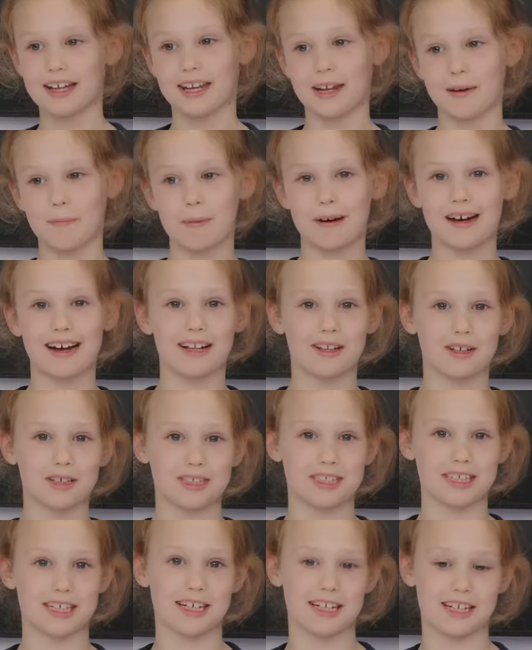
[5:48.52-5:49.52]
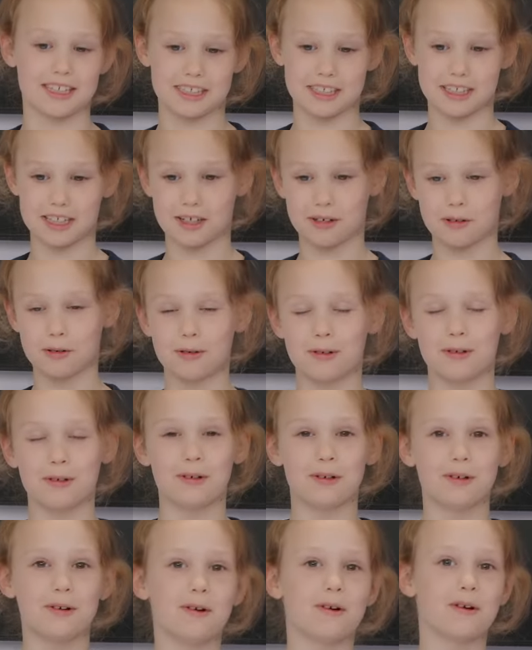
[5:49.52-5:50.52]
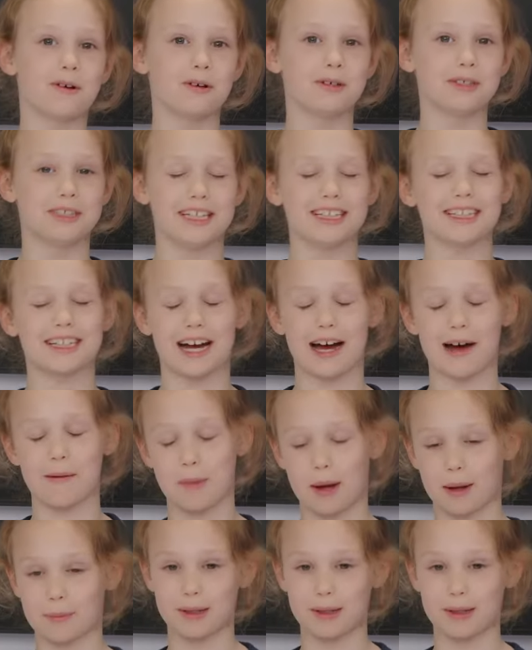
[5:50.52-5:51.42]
На болоте, на снегу, кусил комар